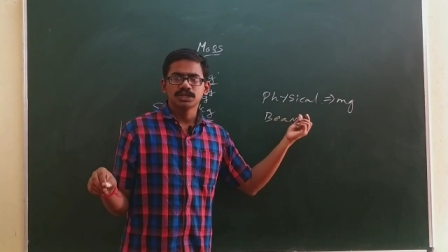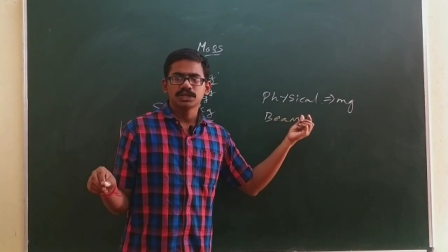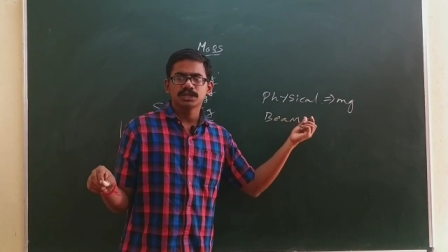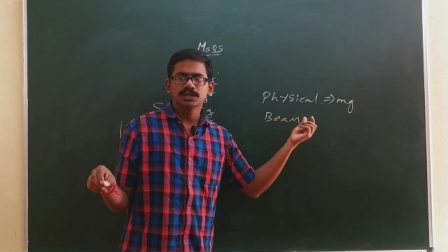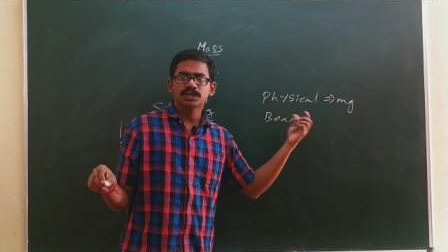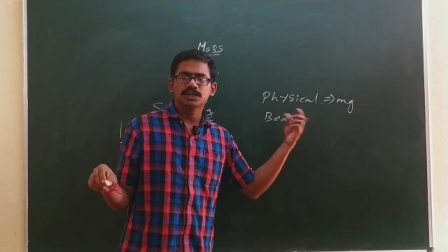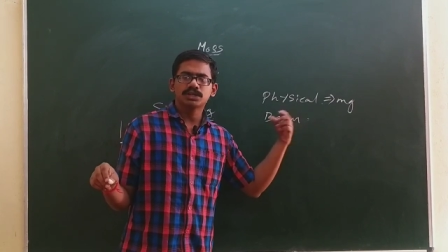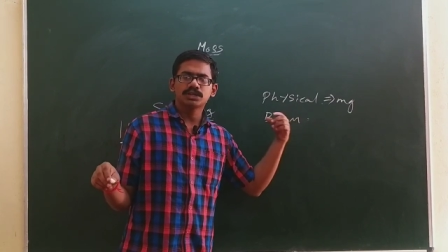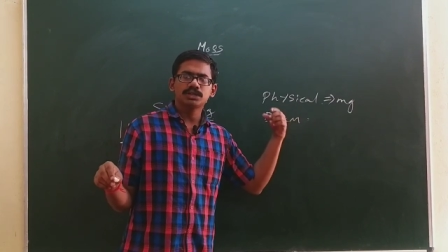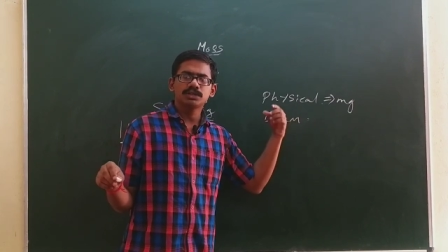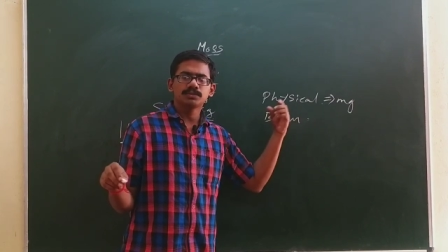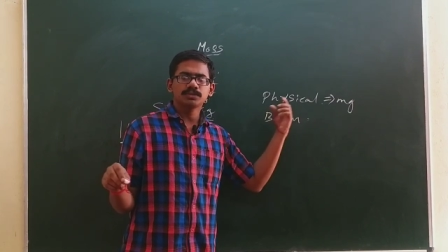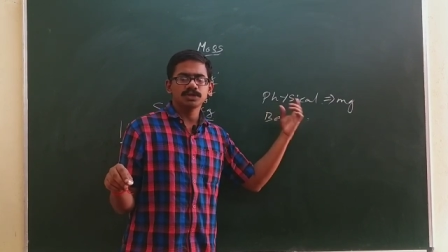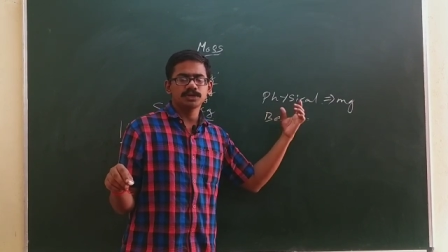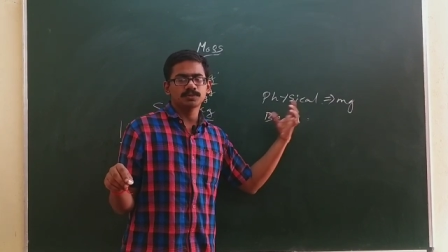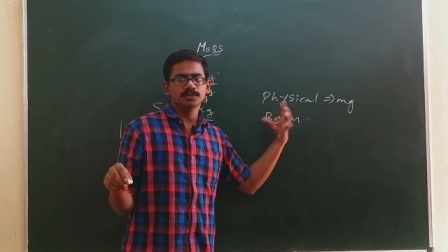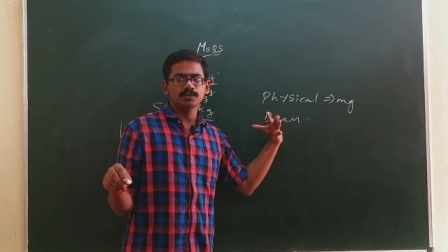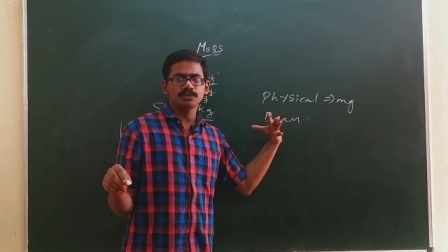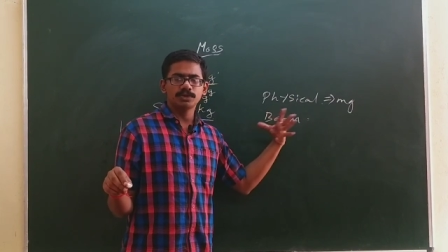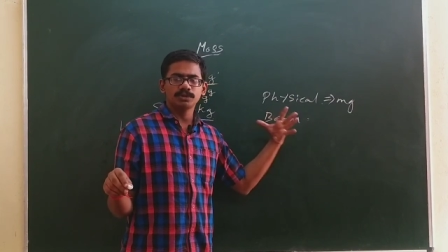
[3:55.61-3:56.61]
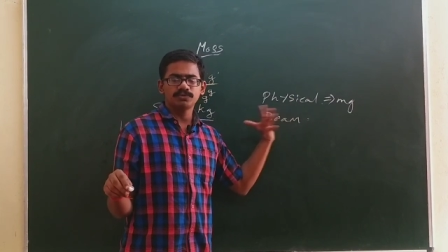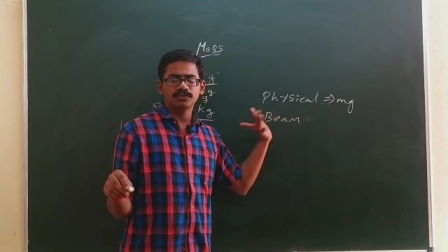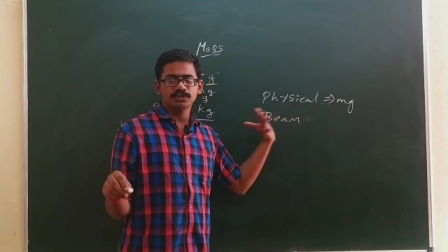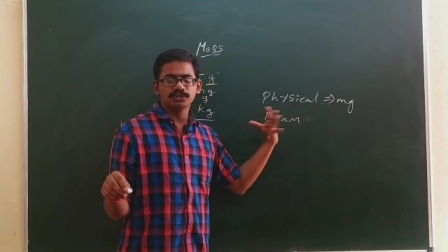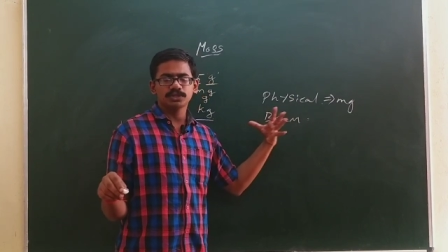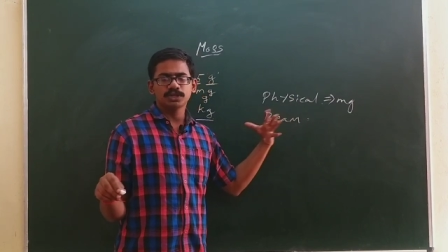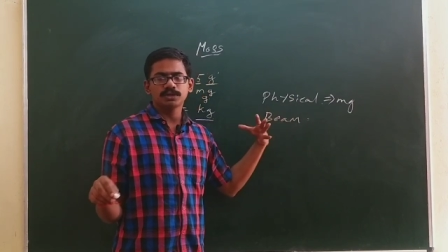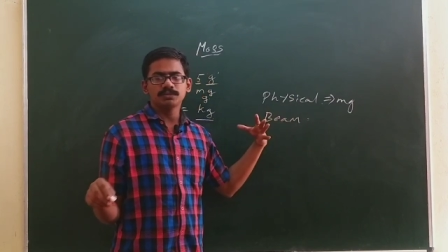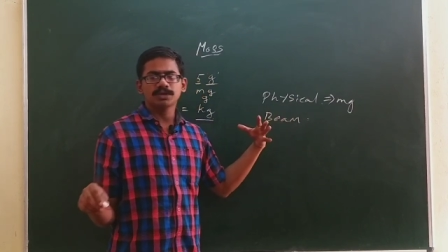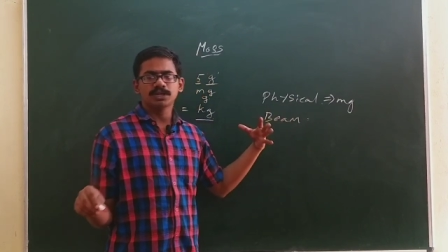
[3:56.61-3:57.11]
அதுக்காக நம்ம எப்போவுமே
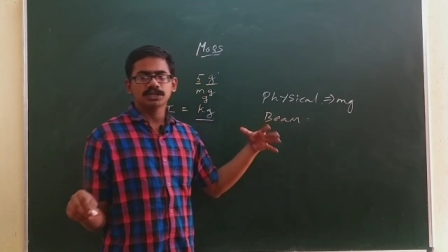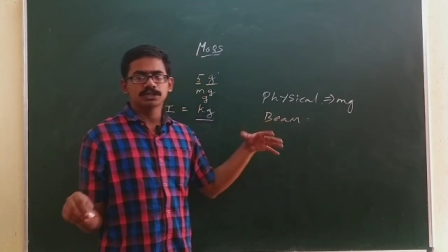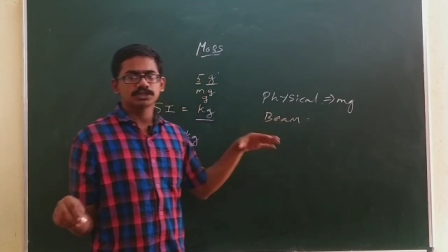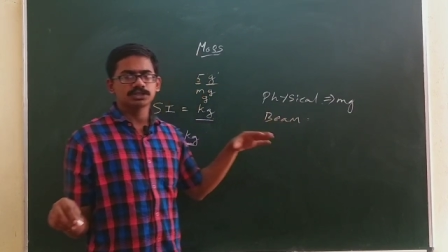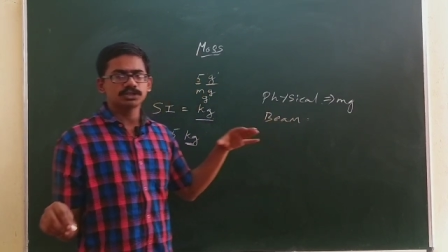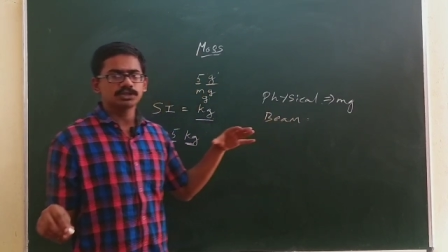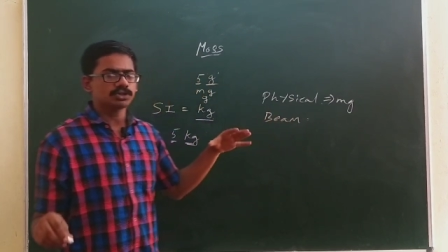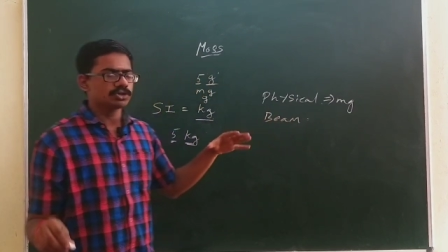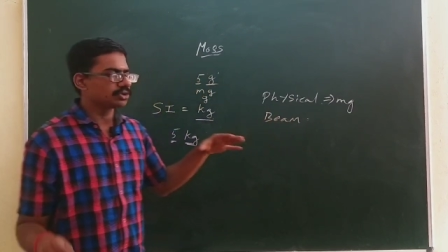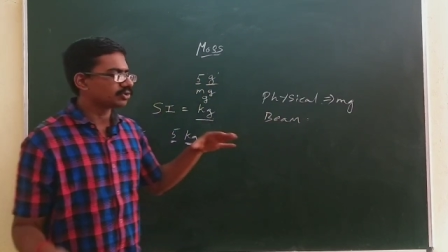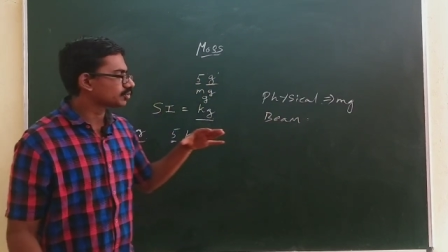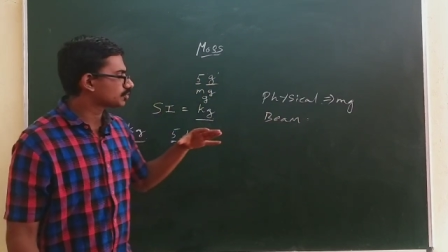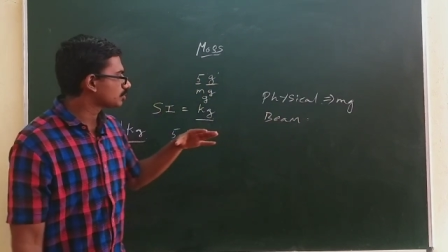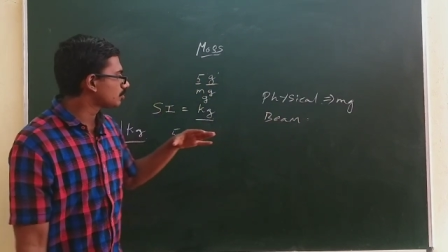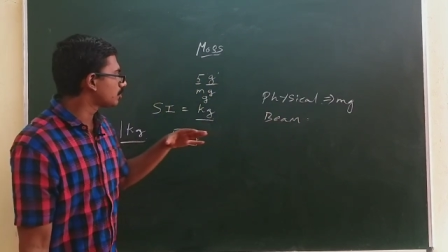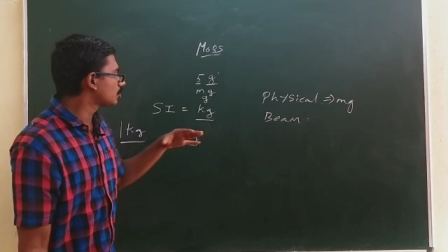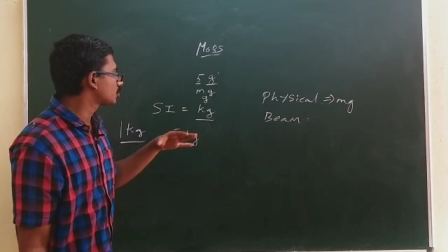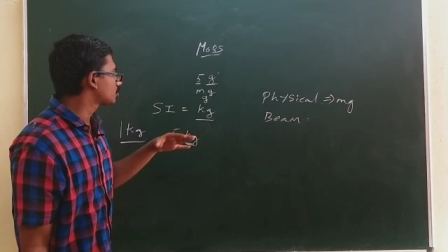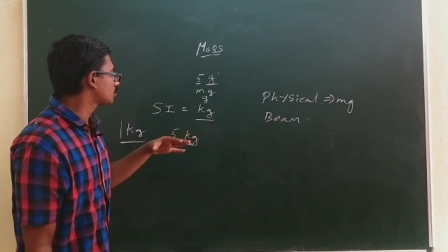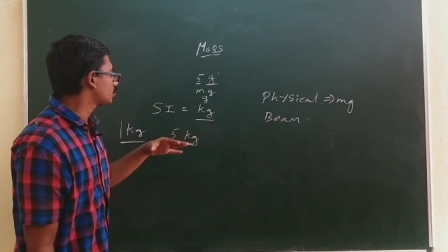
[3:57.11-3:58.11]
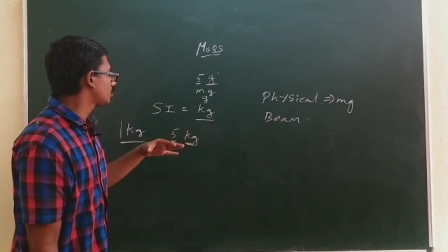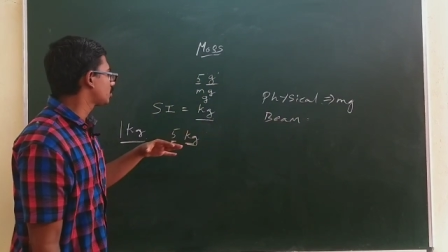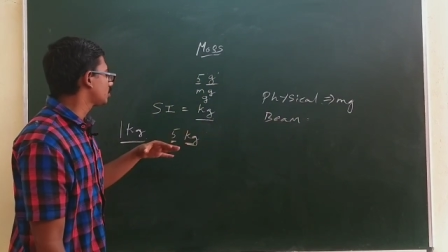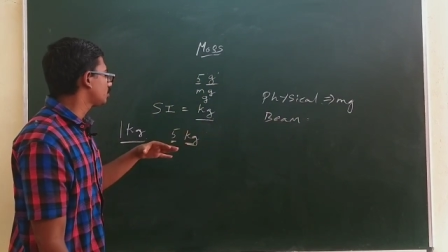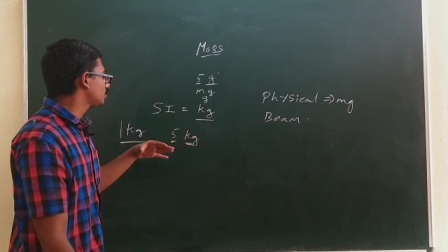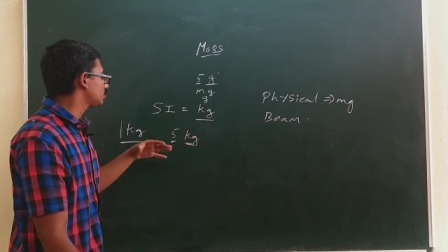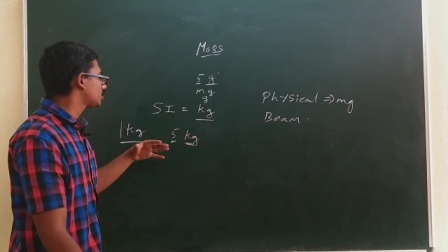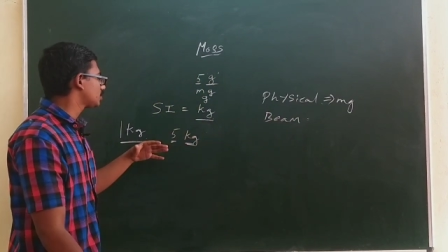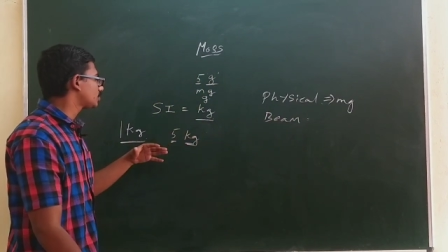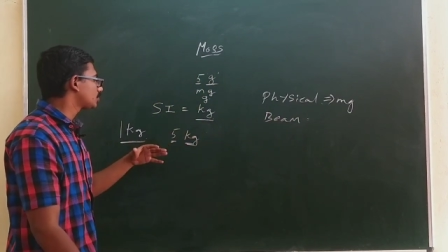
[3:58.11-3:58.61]
ஃபிசிக்கல் பேலன்ஸை க்ளோஸ்டு பாக்ஸ்குள்ளே
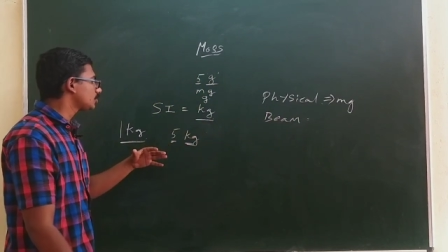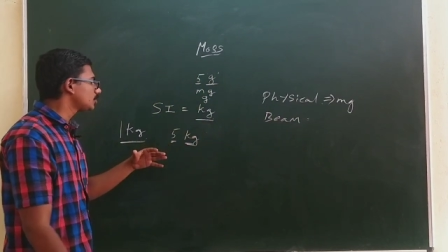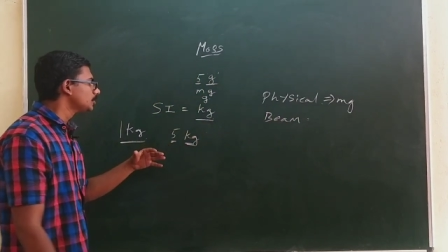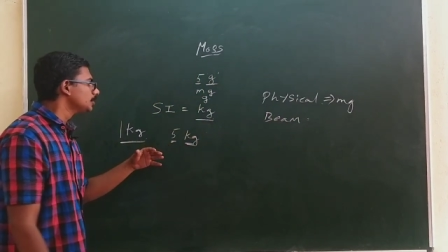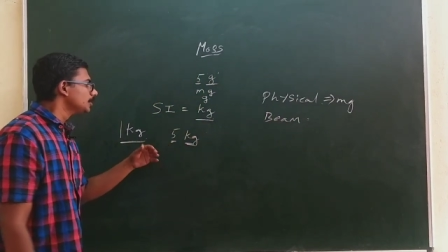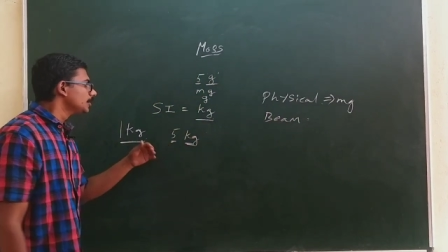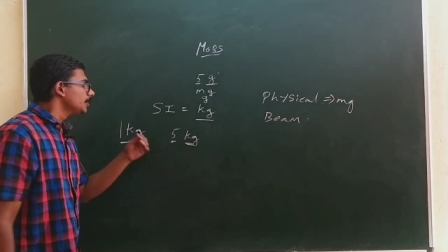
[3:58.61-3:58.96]
தான் வச்சுருப்போம்